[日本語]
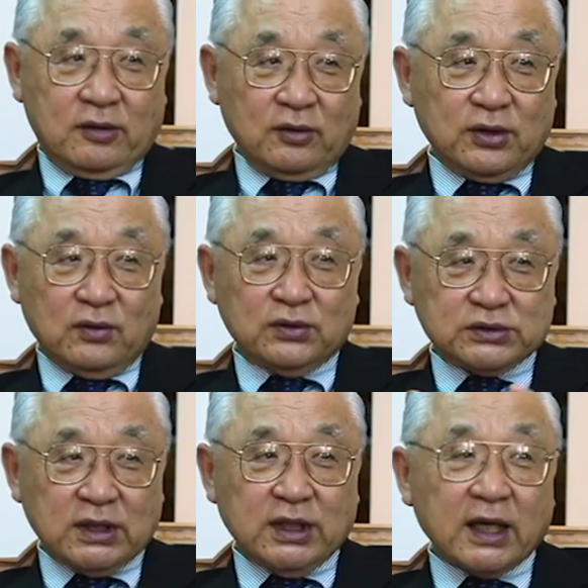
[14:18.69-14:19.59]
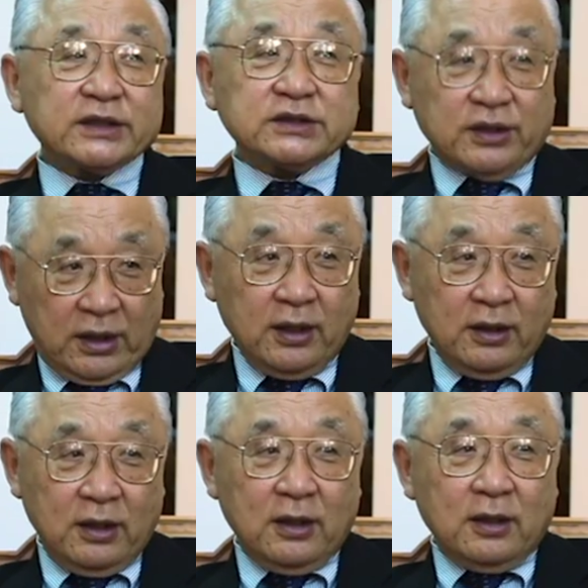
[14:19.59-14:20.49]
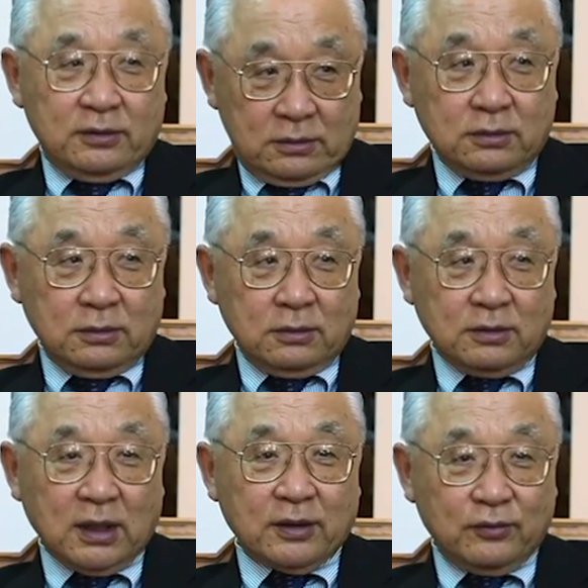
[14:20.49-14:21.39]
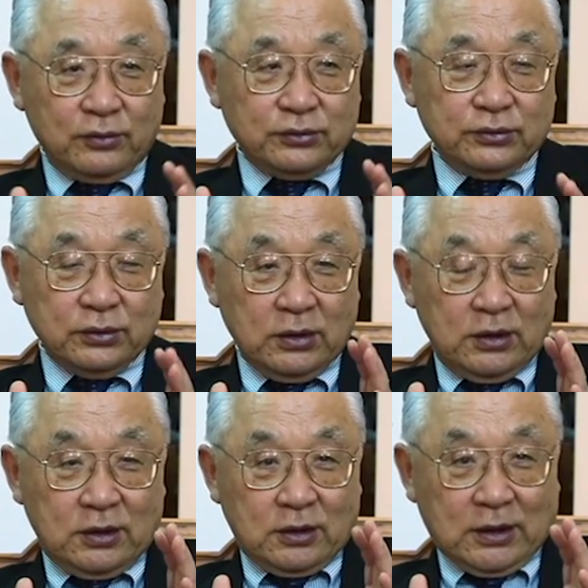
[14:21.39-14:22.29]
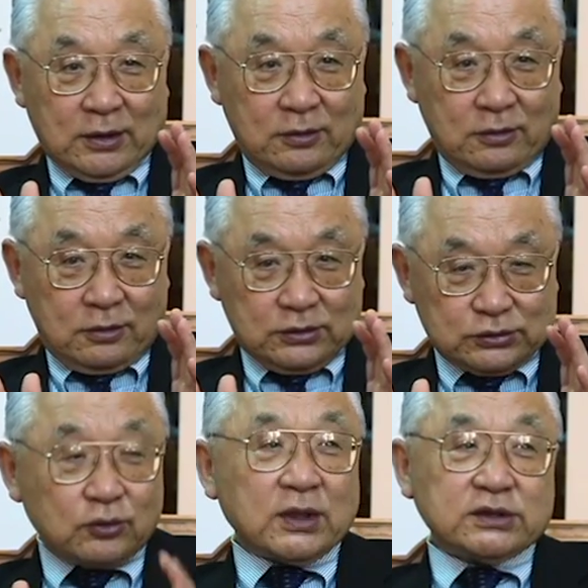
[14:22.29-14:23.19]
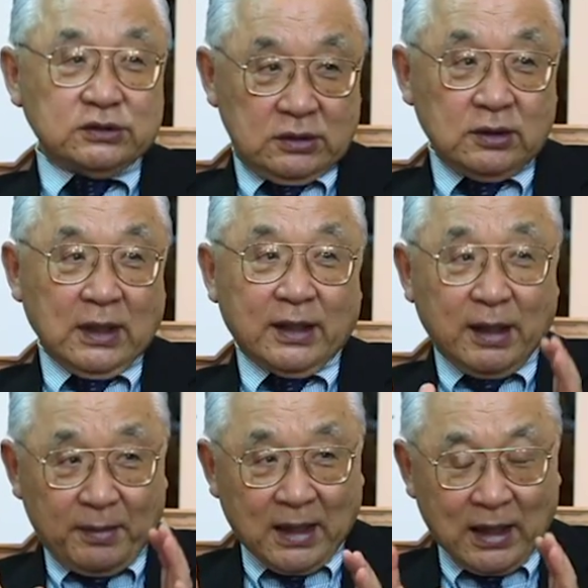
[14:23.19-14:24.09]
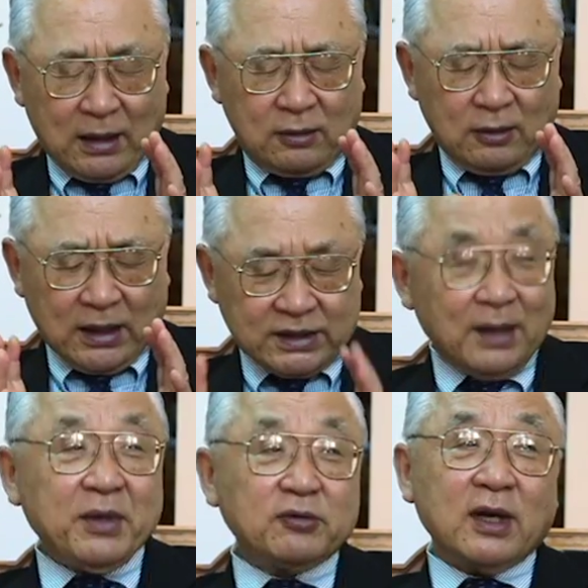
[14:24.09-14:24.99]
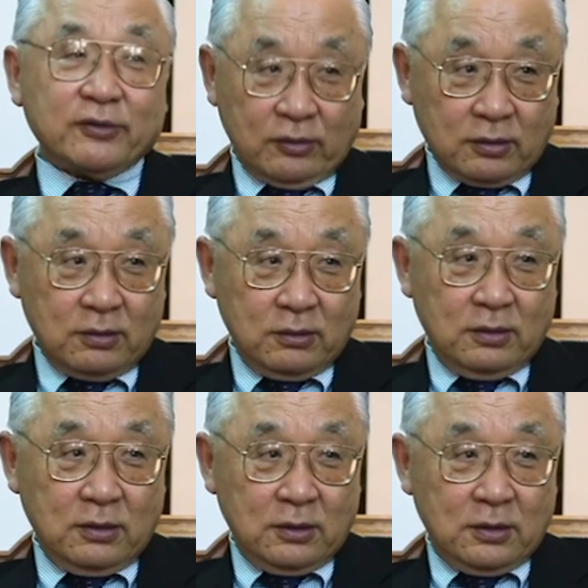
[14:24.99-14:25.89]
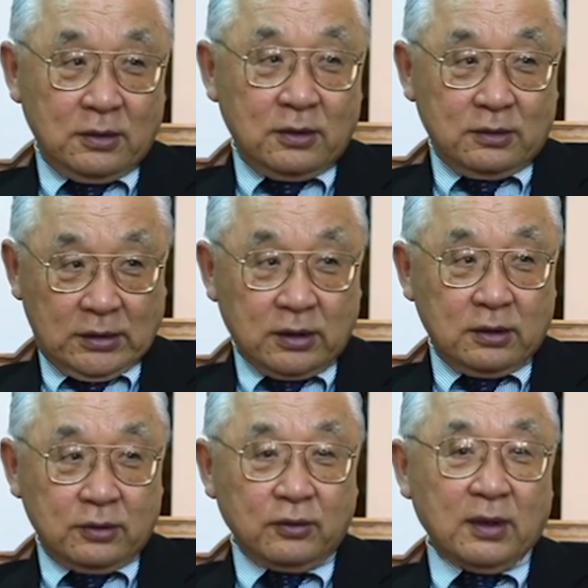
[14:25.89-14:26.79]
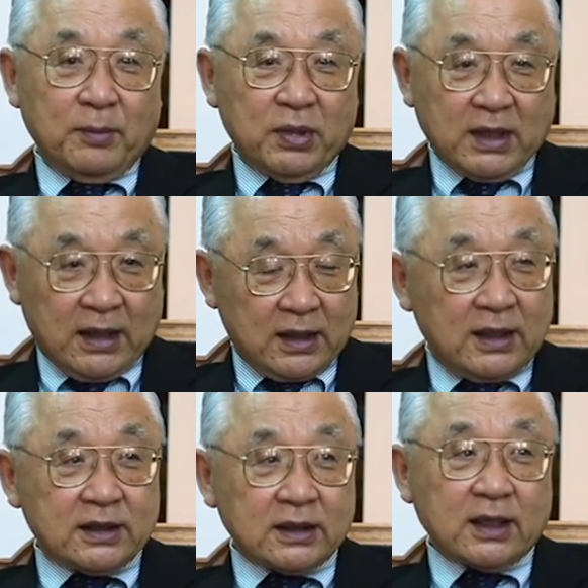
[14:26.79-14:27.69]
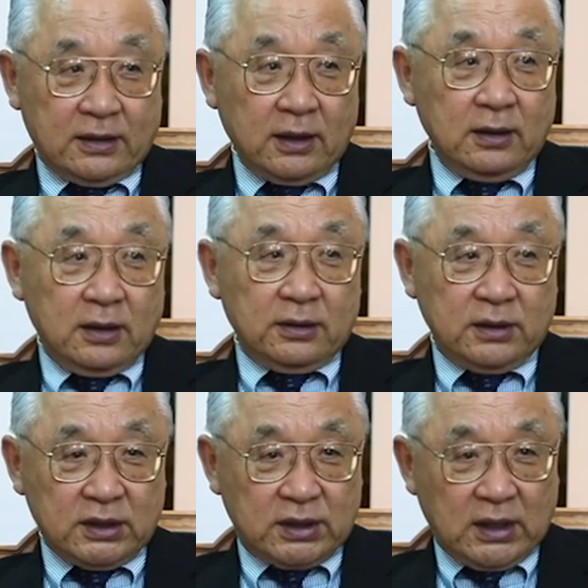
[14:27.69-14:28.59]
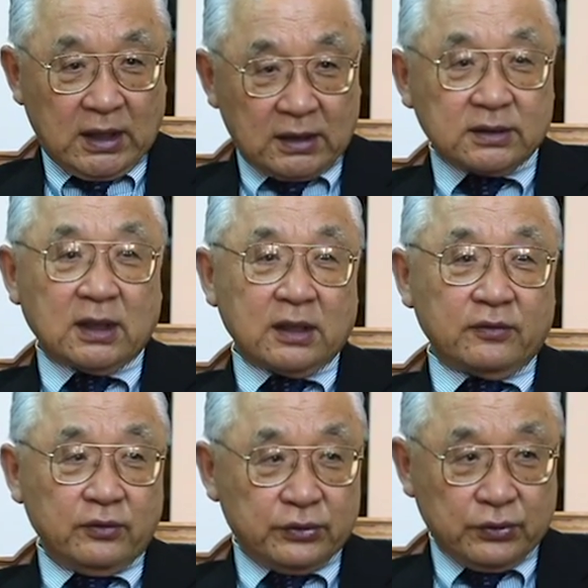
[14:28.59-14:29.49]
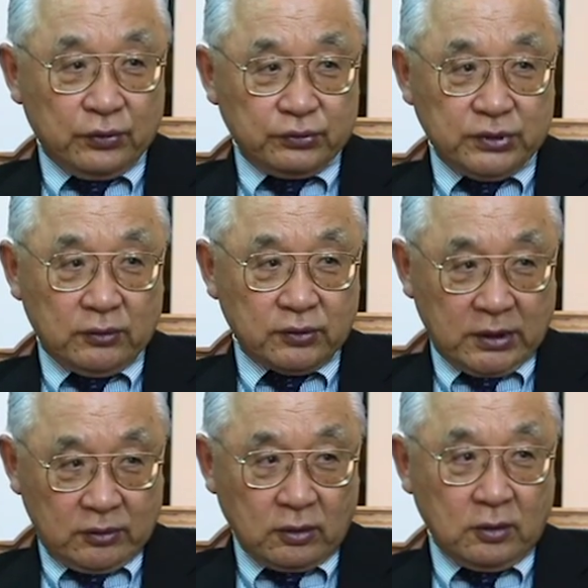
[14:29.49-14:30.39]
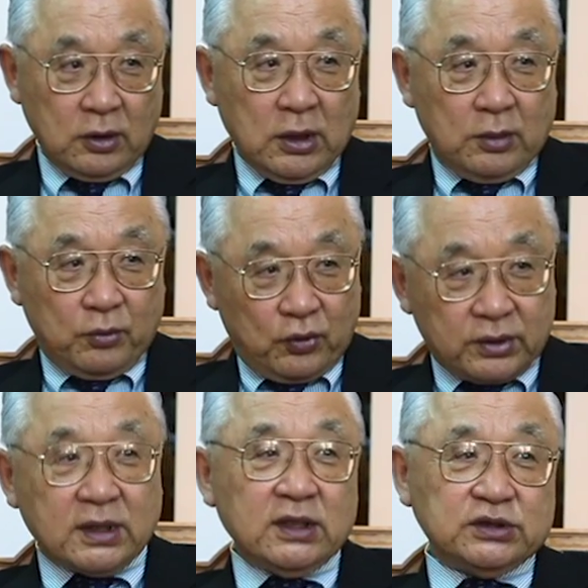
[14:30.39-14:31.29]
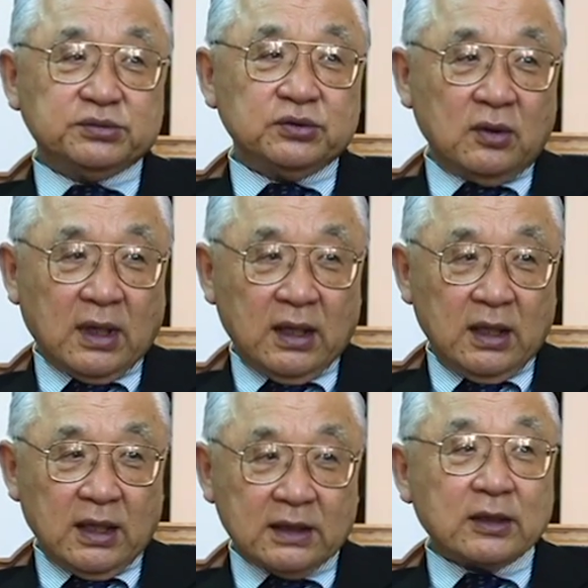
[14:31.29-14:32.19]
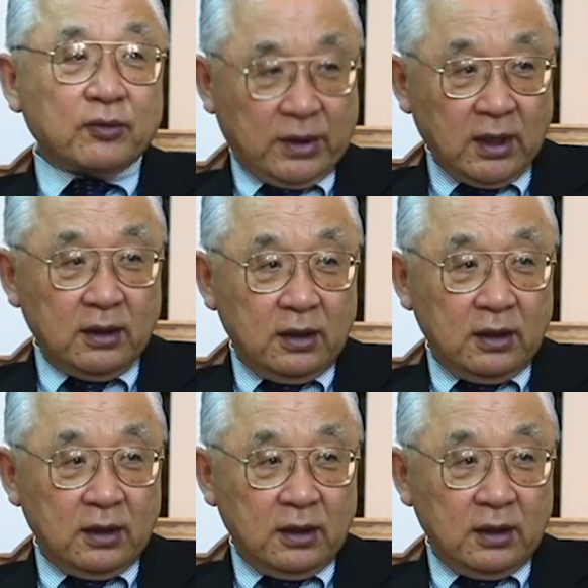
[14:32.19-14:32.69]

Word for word: すよ、離婚したりなんかしてね、そう、うん、だからそういうあの人たちへあけあの諦めるなと、ね、それはやっぱり考え方がねできてなかったからそういう境遇におるけどもう一回自分の考え方をね